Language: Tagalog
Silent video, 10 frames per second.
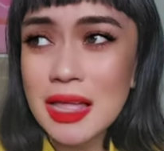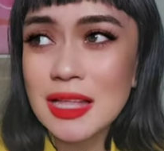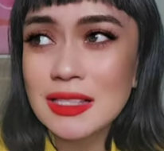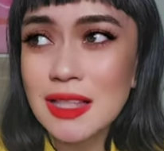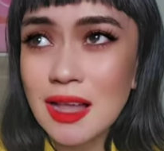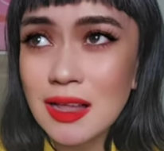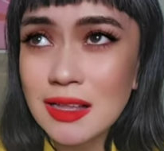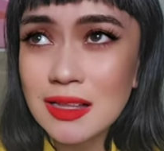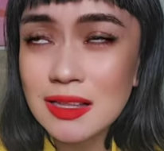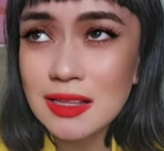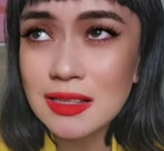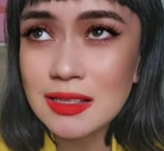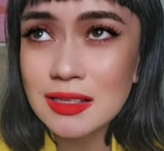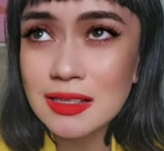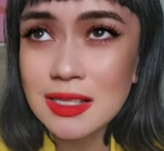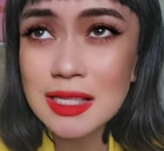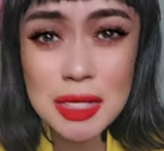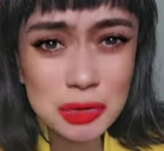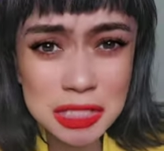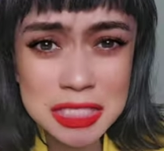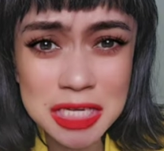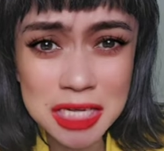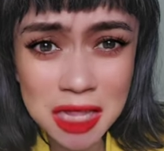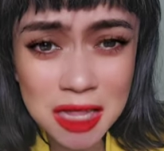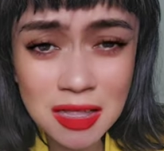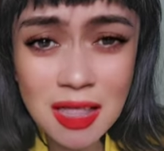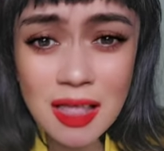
And, uh, hindi ko siya chinek.